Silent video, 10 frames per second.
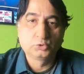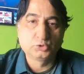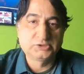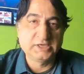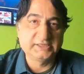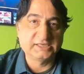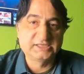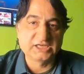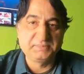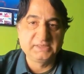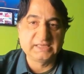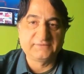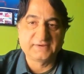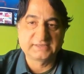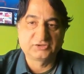Türkiye'de 40 binden
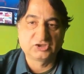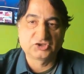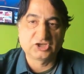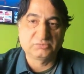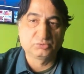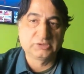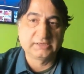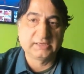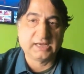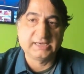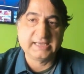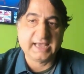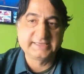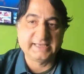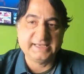fazla çalışanı bulunan
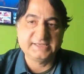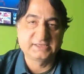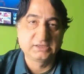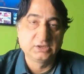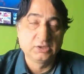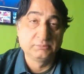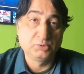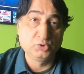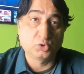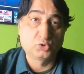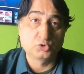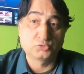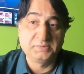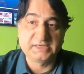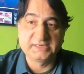ISS
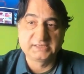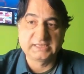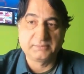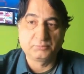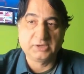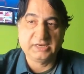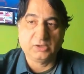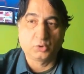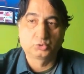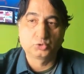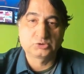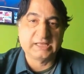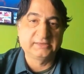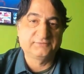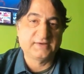1901 yılından bu yana
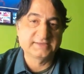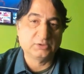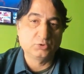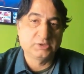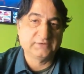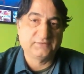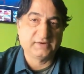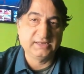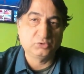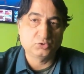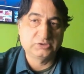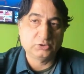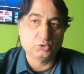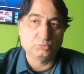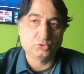30'dan fazla ülkede faaliyet
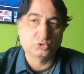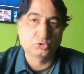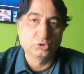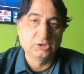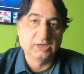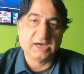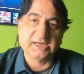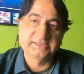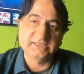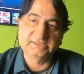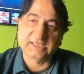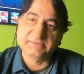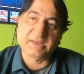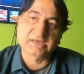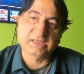gösteriyormuş. Artık
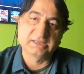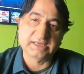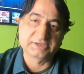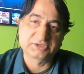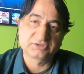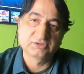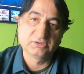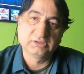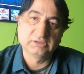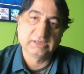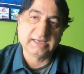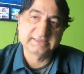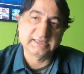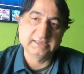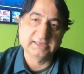Danimarkalılar
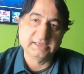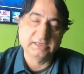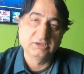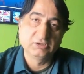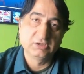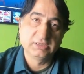hastaneleri,